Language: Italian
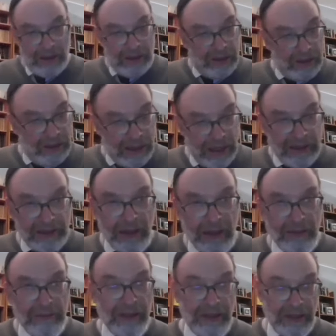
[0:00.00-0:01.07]

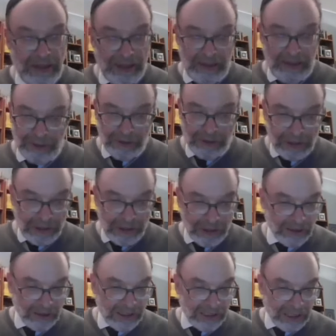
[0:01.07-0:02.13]
Entrambe le
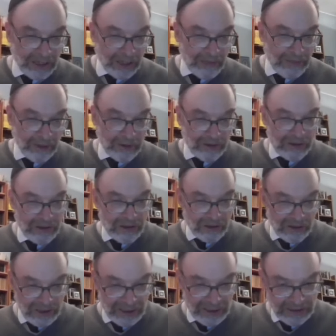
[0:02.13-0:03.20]
posizioni sarebbero
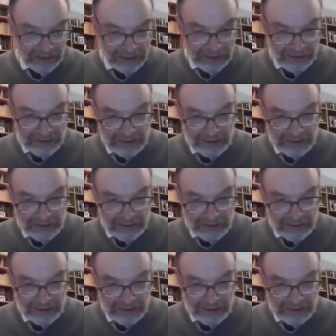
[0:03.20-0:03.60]
disoneste